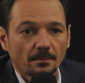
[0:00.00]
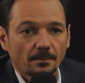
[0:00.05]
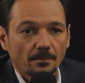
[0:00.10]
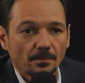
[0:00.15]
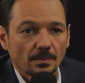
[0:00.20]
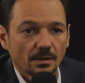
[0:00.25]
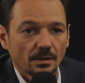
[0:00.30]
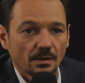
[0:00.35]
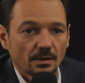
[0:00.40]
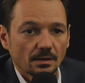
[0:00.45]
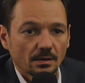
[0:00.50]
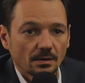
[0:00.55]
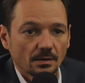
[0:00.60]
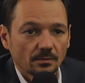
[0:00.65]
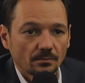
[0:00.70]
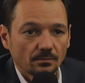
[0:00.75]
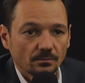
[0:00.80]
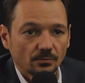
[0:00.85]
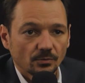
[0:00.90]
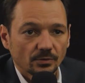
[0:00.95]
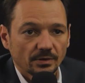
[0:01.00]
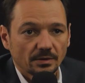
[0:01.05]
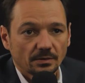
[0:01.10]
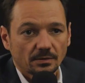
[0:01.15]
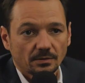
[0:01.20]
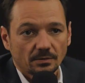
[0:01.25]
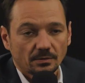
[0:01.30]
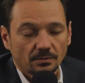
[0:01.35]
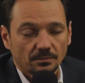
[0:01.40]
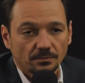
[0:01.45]
ma, mon,
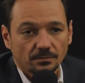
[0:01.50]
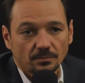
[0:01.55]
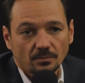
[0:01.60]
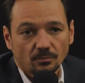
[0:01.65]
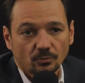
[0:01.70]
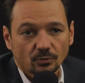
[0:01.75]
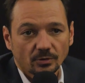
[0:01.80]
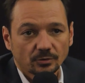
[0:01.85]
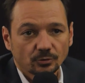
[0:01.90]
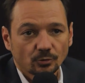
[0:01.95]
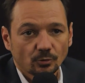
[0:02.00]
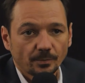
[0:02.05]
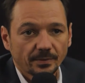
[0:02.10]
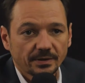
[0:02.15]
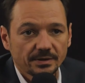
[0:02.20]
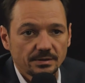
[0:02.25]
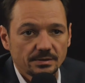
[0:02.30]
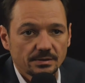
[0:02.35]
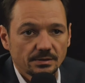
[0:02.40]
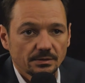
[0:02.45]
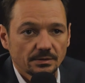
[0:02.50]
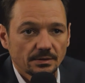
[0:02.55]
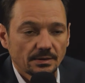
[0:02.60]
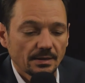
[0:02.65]
euh, mon entreprise,